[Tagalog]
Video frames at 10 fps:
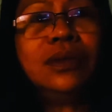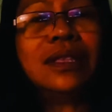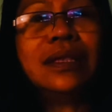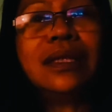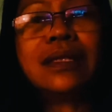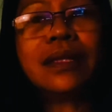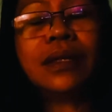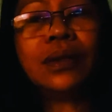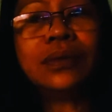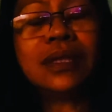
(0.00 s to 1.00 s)
Nagigising
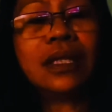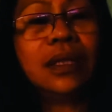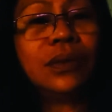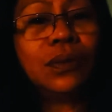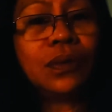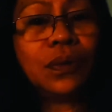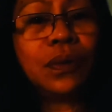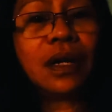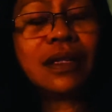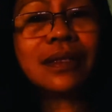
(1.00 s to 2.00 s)
ako ng ganitong
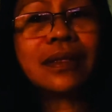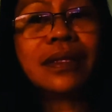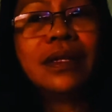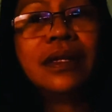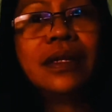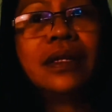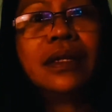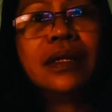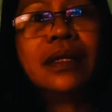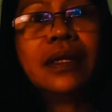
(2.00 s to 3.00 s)
oras.
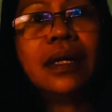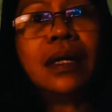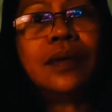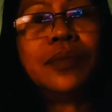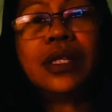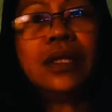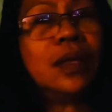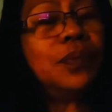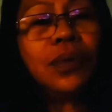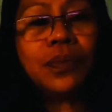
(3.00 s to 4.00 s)
Um, hindi
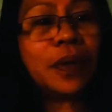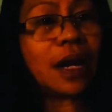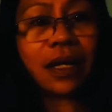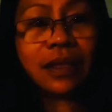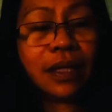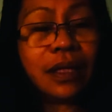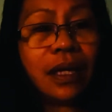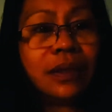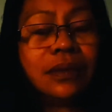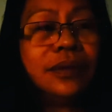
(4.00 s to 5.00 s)
po parati
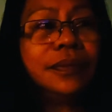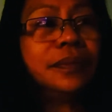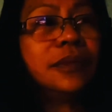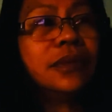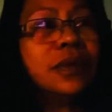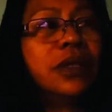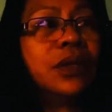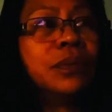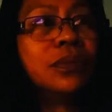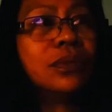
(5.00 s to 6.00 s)
yan.
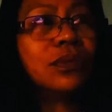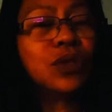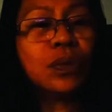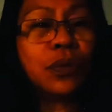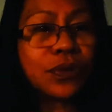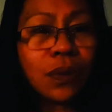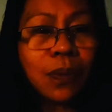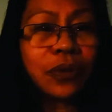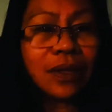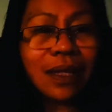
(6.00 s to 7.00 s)
Um,
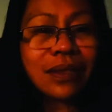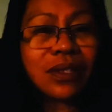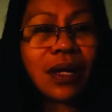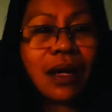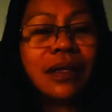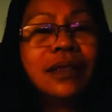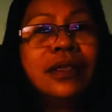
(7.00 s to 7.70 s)
sumusulpot lang siya.